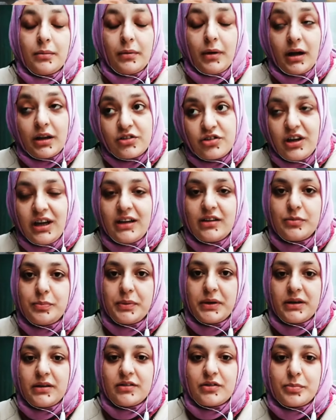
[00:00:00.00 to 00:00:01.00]
अच्छा
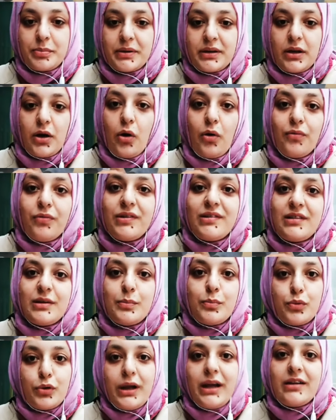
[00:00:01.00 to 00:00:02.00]
एक्सपीरियंस भी था ओबियसली
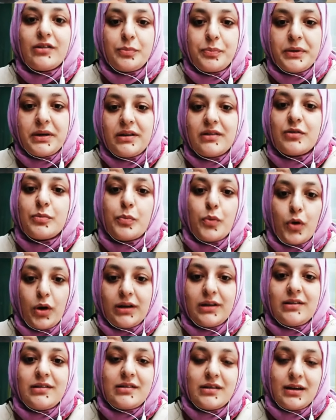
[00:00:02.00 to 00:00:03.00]
बुरा एक्सपीरियंस
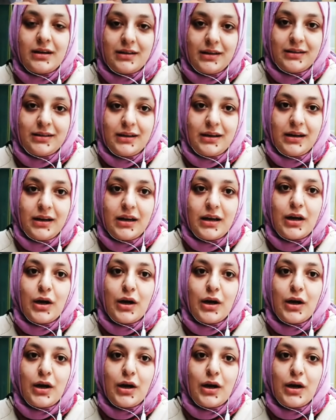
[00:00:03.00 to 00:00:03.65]
बहुत ही ज्यादा था